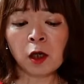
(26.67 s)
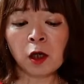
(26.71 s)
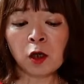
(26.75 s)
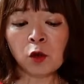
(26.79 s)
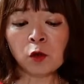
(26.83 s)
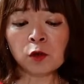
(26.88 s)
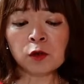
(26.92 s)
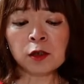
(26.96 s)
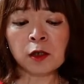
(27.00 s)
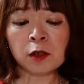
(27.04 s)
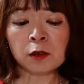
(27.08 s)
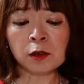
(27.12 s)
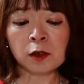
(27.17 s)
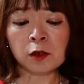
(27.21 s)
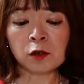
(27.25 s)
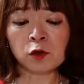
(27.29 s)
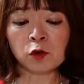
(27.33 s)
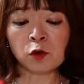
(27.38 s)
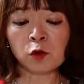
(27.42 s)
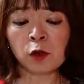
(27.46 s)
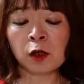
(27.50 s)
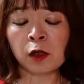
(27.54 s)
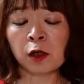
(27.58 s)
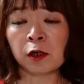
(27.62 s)
低予算
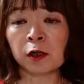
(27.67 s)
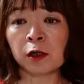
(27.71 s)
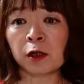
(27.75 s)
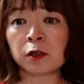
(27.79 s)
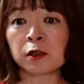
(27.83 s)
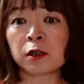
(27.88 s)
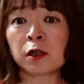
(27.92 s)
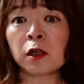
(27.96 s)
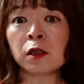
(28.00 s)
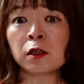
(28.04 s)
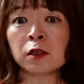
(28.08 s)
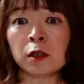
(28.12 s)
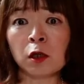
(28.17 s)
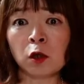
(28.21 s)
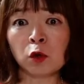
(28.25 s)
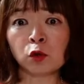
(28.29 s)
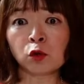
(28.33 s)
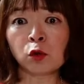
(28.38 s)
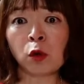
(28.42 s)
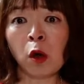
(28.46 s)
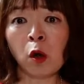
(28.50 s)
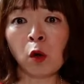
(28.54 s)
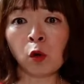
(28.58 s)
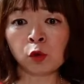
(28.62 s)
で作られた前
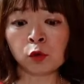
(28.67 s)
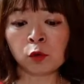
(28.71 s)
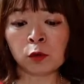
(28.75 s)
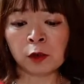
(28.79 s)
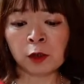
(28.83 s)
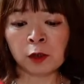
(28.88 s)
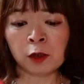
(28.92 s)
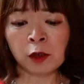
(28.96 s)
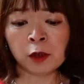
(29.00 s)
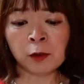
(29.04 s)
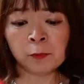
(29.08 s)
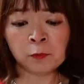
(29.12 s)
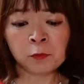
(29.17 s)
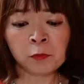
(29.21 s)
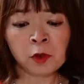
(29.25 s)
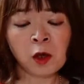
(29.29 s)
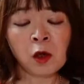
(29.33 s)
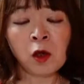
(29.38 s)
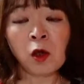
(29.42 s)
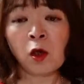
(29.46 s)
作とは異なり、